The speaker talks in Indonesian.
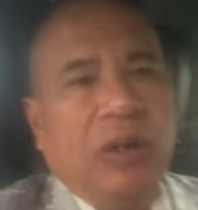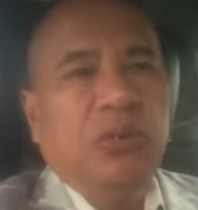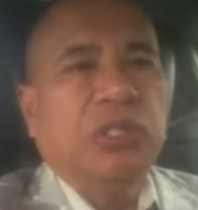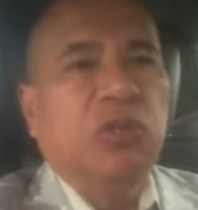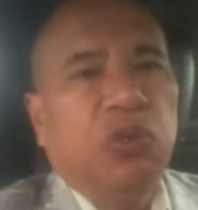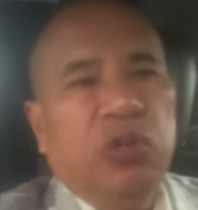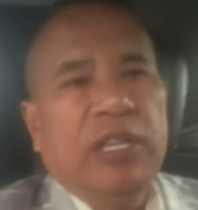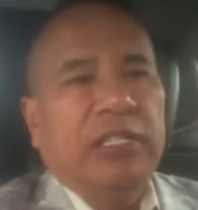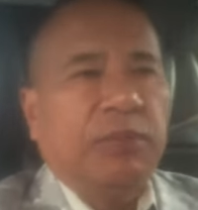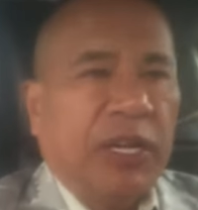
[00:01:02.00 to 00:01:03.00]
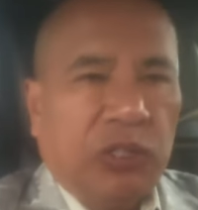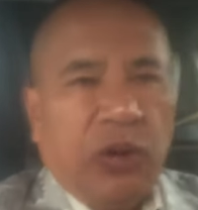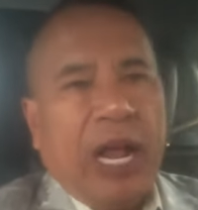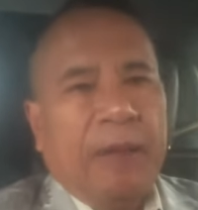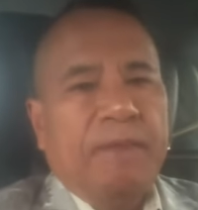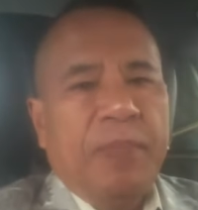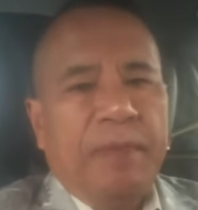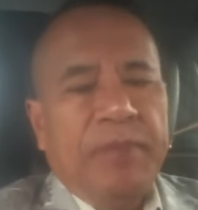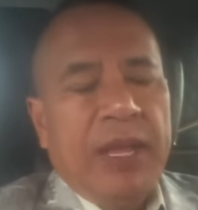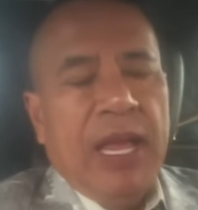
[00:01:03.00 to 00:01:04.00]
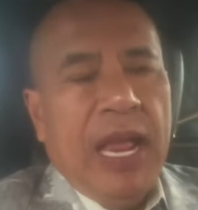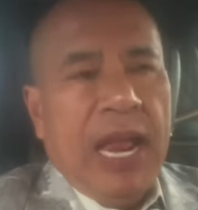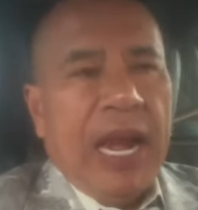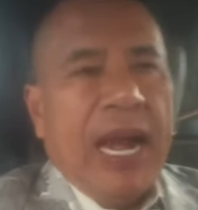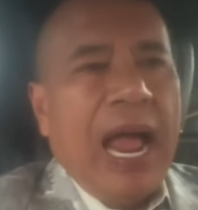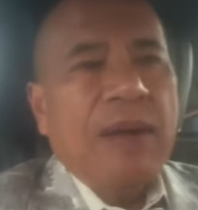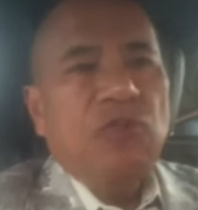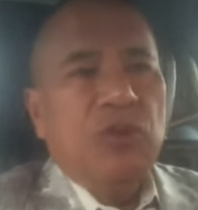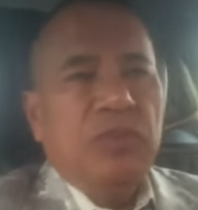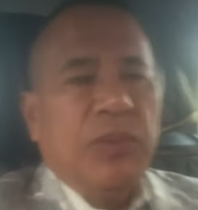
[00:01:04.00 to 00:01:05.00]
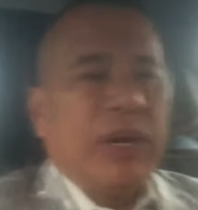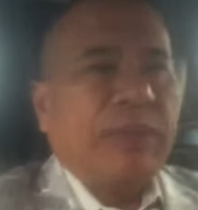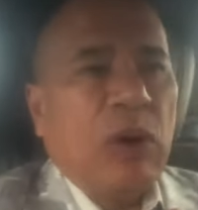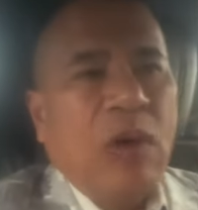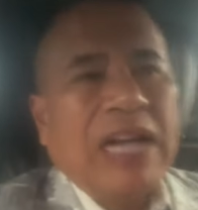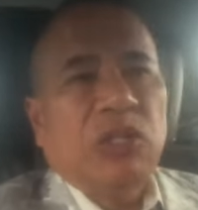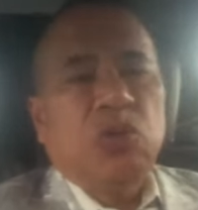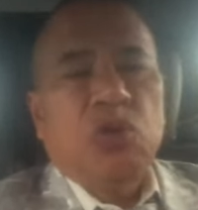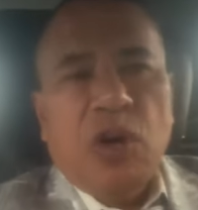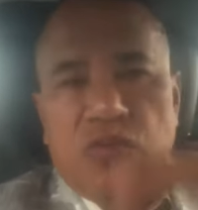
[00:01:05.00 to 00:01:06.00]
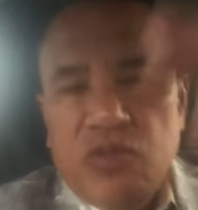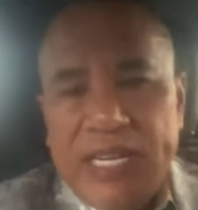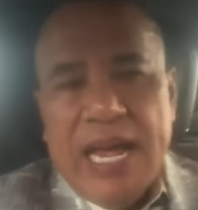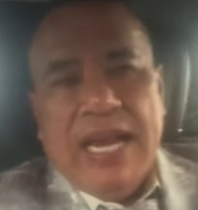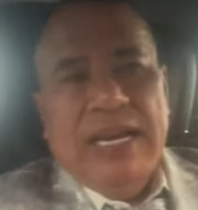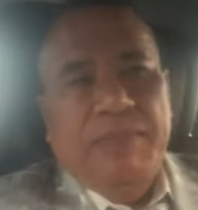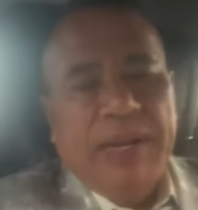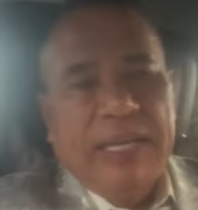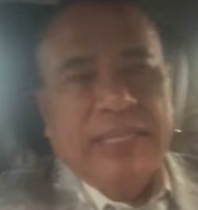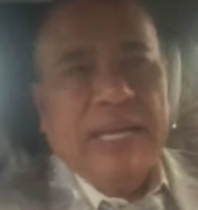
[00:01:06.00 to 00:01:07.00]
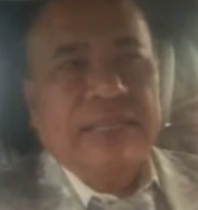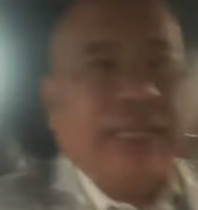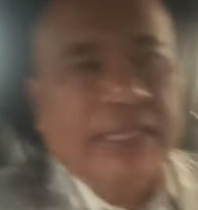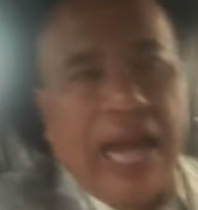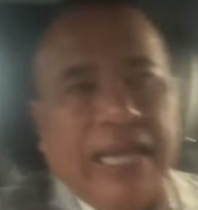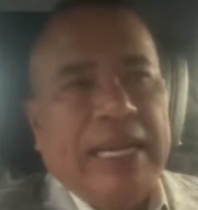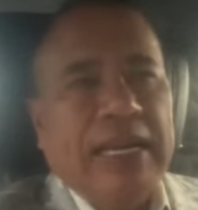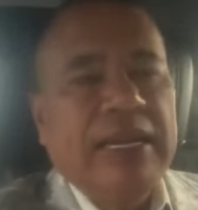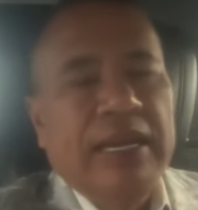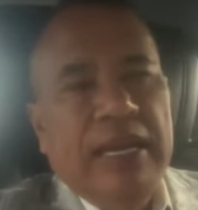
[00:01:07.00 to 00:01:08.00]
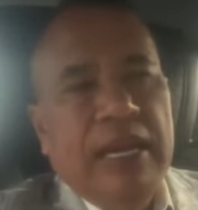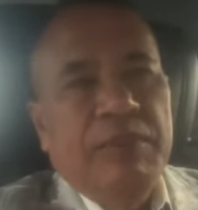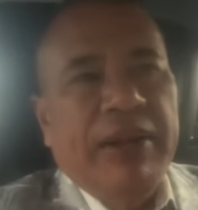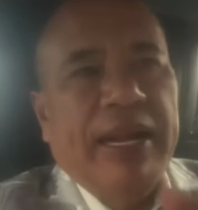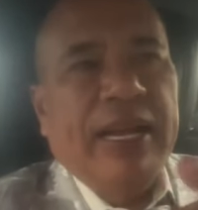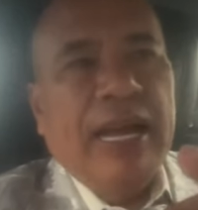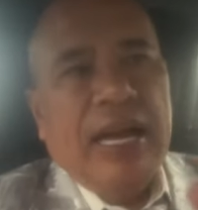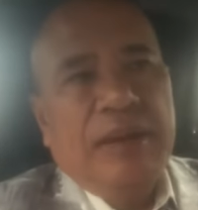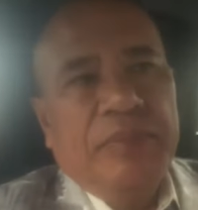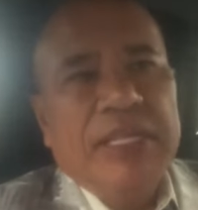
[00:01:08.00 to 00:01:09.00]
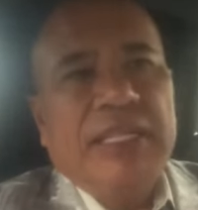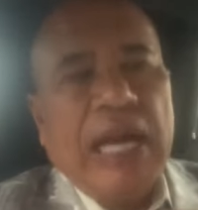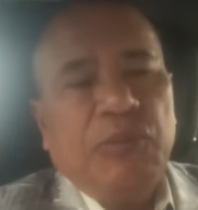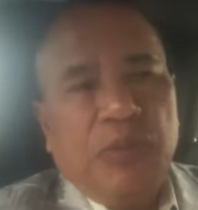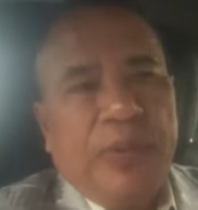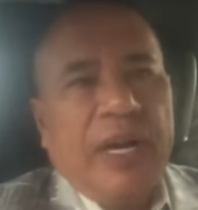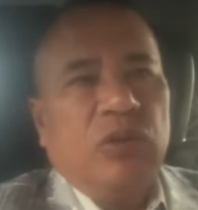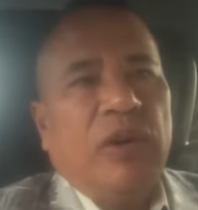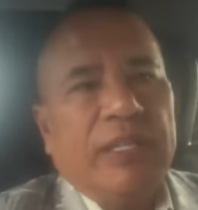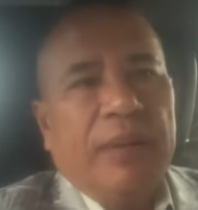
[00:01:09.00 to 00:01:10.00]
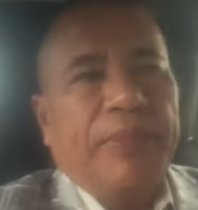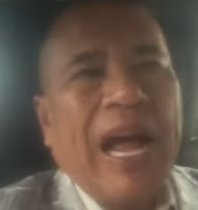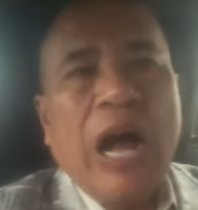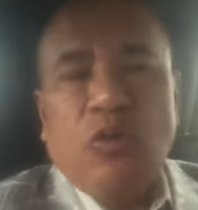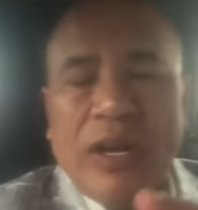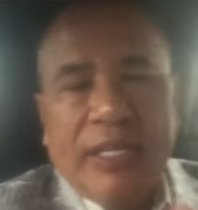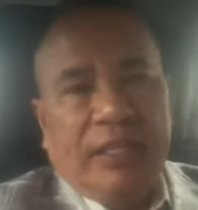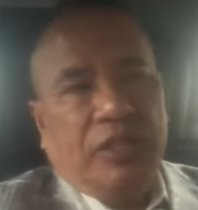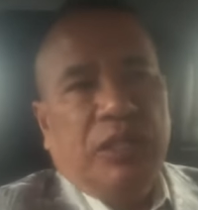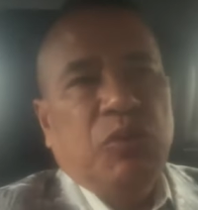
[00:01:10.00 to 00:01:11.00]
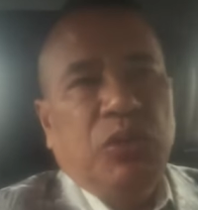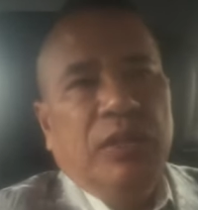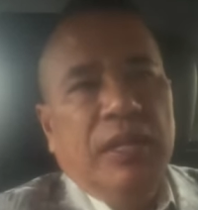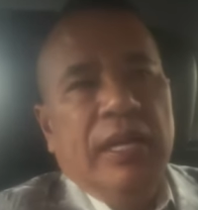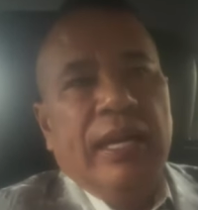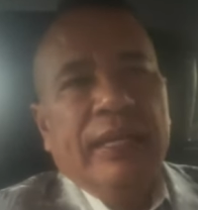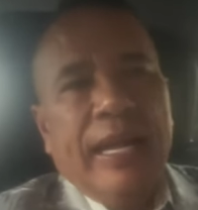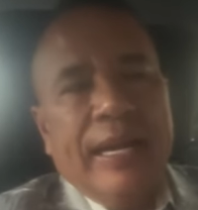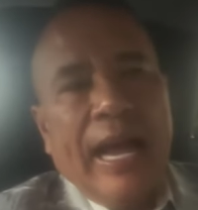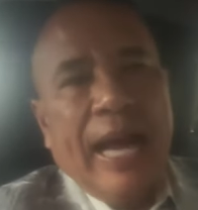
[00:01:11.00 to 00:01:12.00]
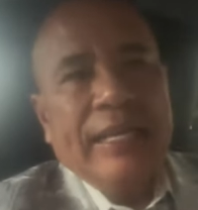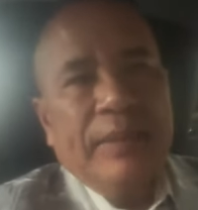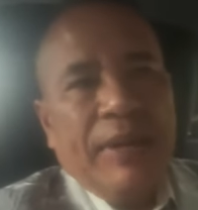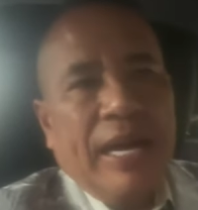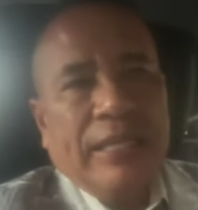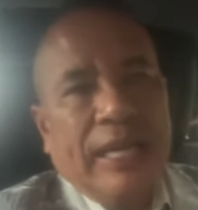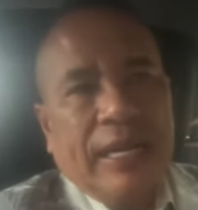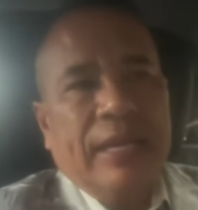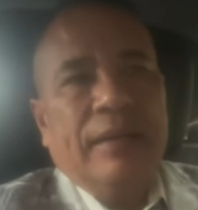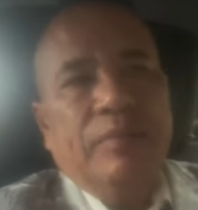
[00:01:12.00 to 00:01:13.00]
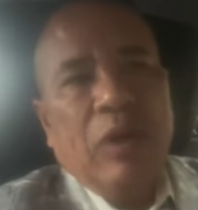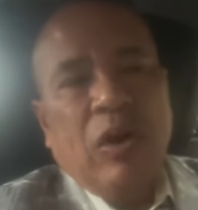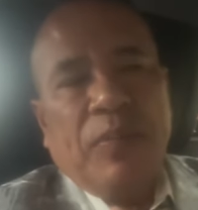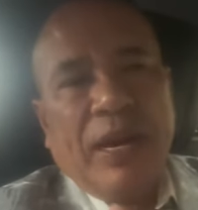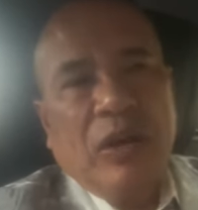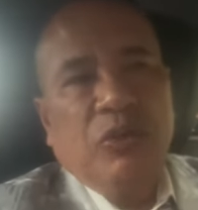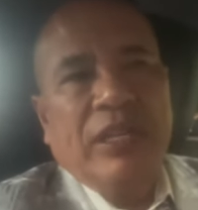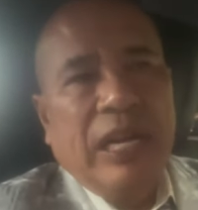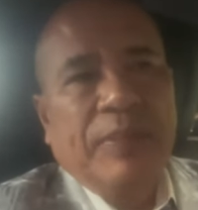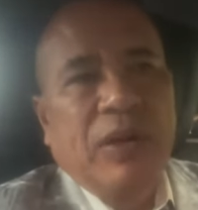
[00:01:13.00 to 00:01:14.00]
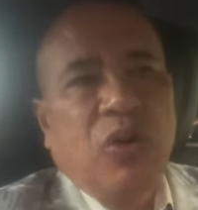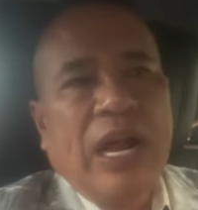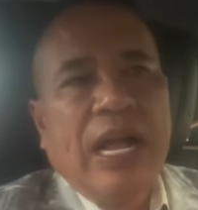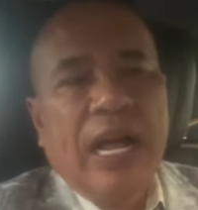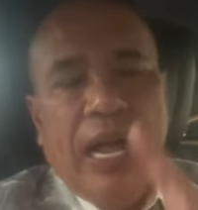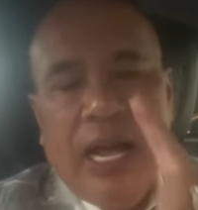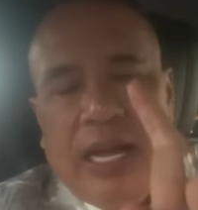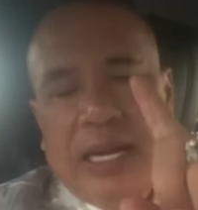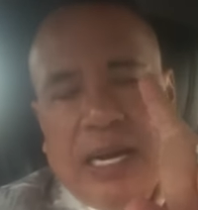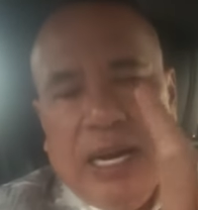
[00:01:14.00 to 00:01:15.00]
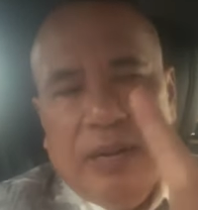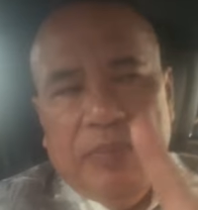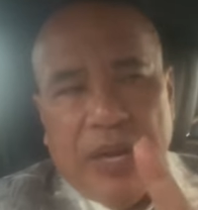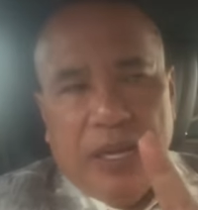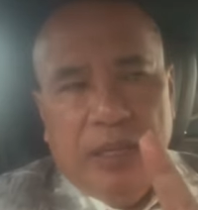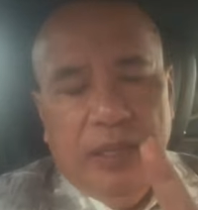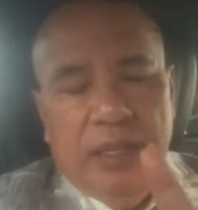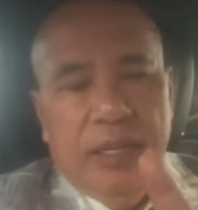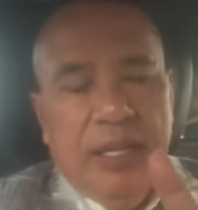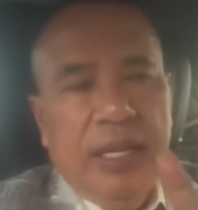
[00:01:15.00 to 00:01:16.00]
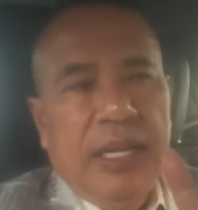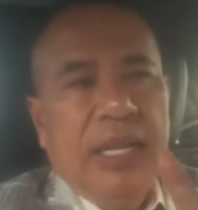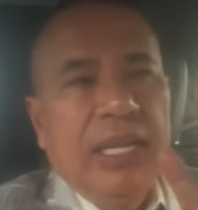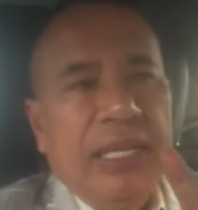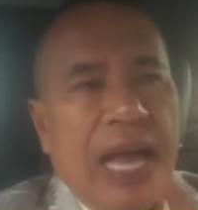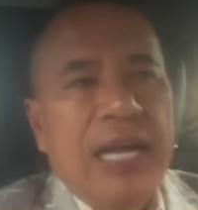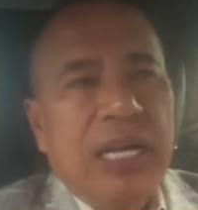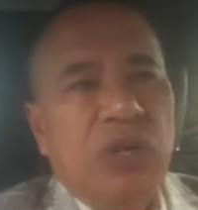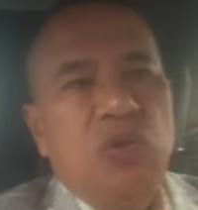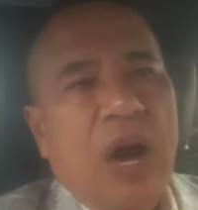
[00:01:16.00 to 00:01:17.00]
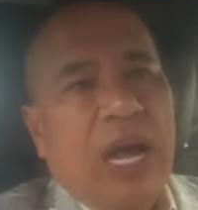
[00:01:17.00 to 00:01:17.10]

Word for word: seluruhnya 11 orang. Namun beberapa waktu kemudian pada saat-saat akhir mereka mencabut pengaduannya, pengakuannya tersebut dan hanya mengatakan bahwa pelakunya 8 orang. Ada apa? Yang kedua,